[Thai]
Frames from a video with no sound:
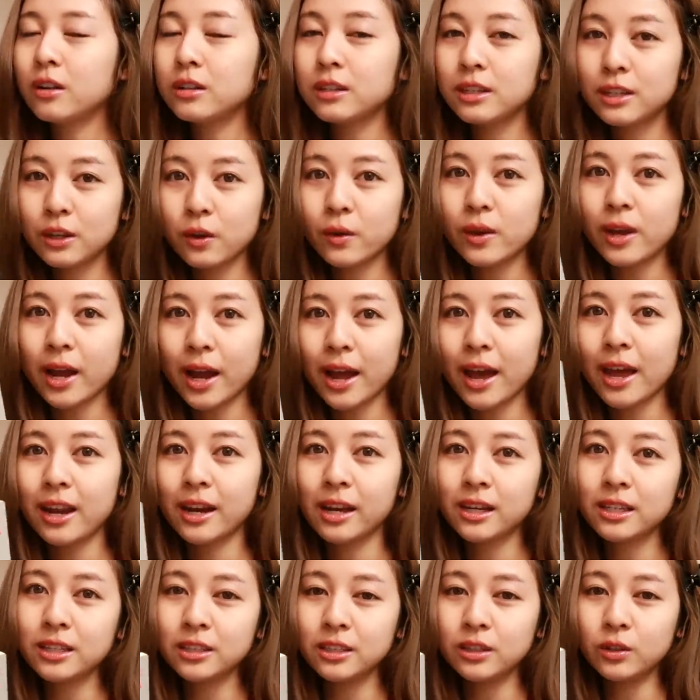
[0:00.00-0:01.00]
จริงก็ยังอ่าน
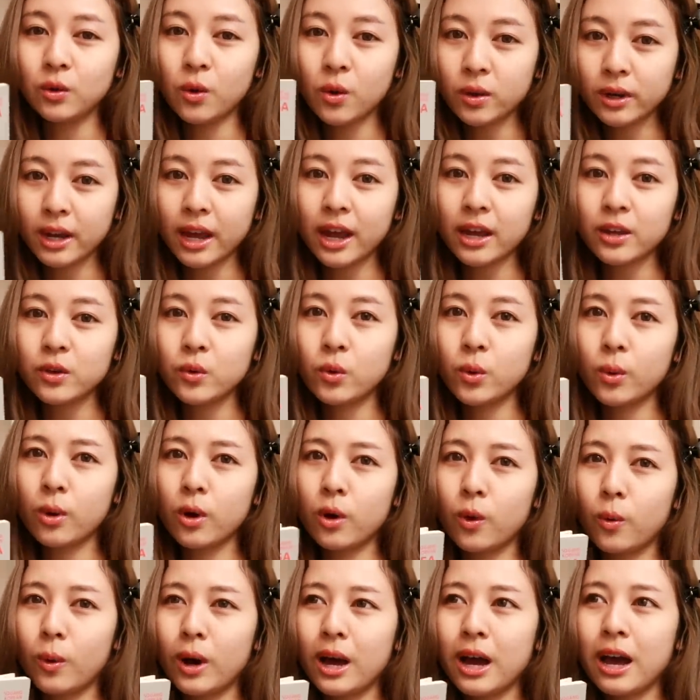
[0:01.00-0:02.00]
หนังสือล่วงหน้าอยู่
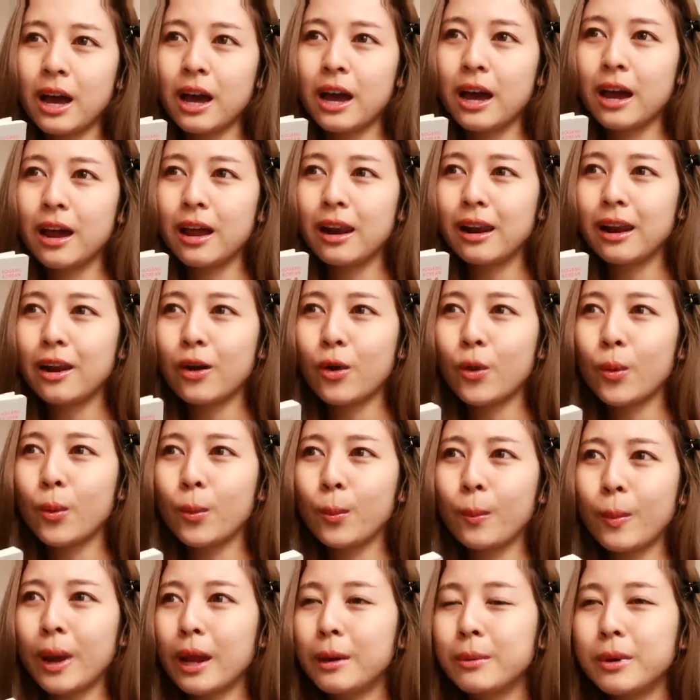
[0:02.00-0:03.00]
เพราะว่าเรา
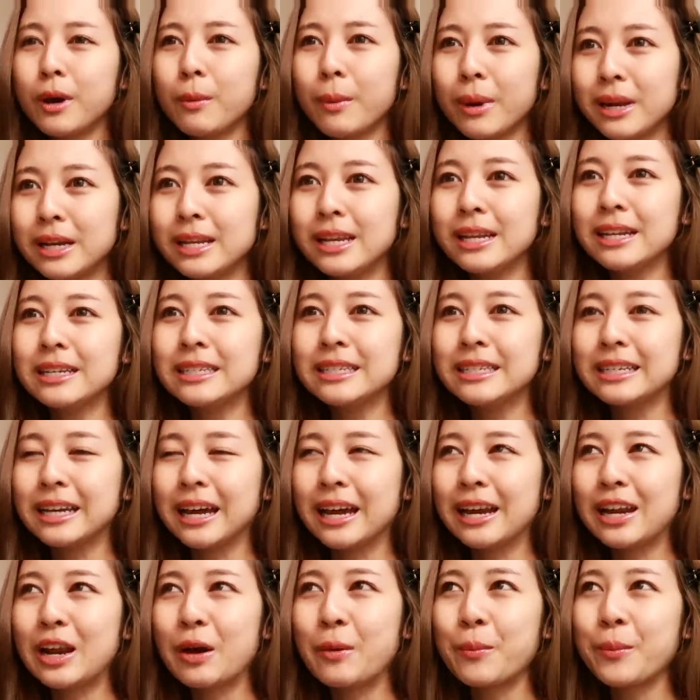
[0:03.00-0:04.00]
ไปเพื่อไปเรียนจริง
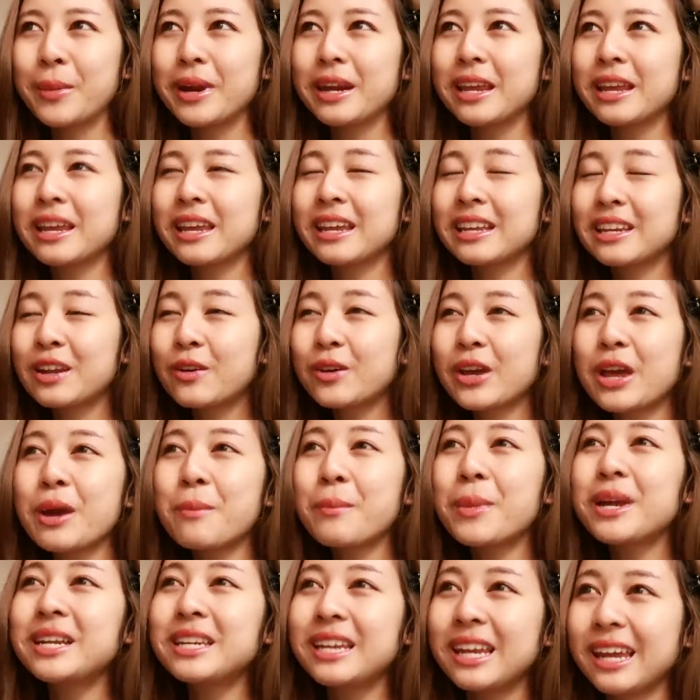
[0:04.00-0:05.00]
อะเราแค่
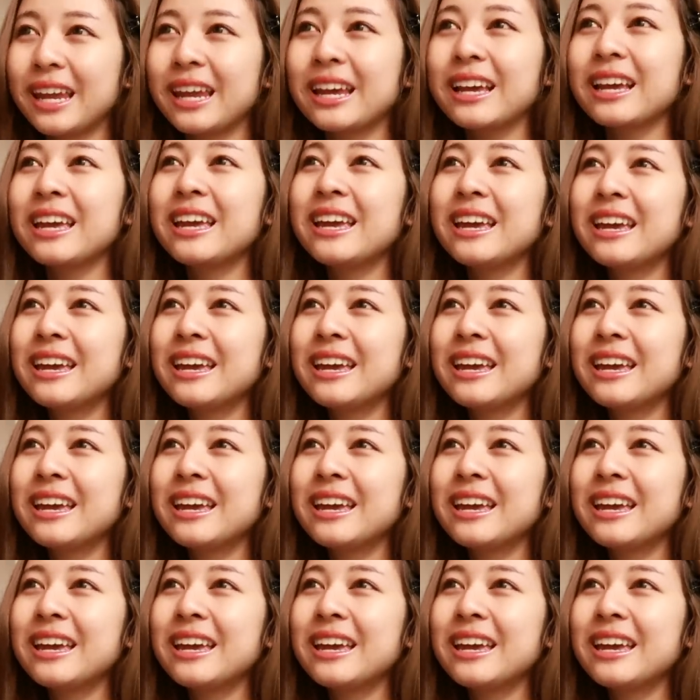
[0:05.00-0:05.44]
ไม่เทค